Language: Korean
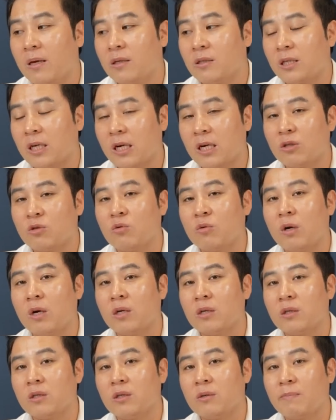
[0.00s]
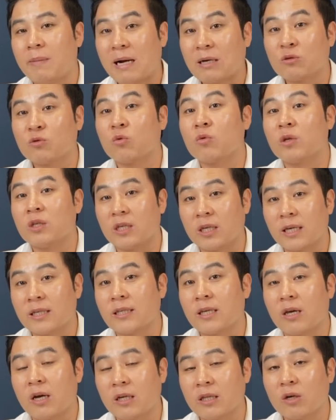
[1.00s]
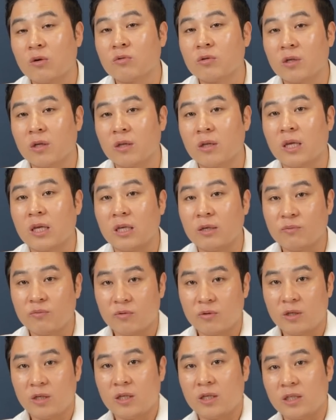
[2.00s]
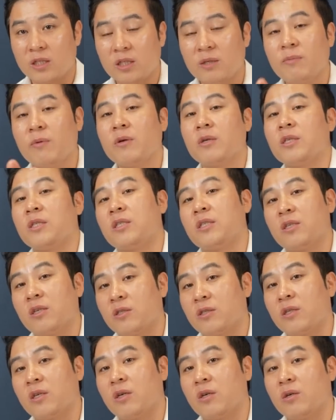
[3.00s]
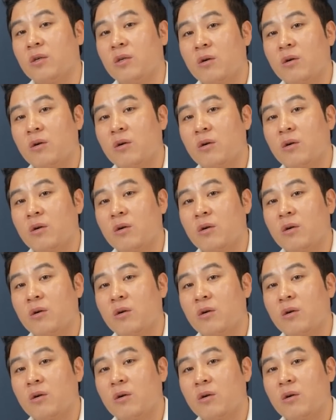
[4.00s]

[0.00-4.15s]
제가 좋아하는 방송인이 계세요. 아나운서인데 이분이 10억 있으셨어요.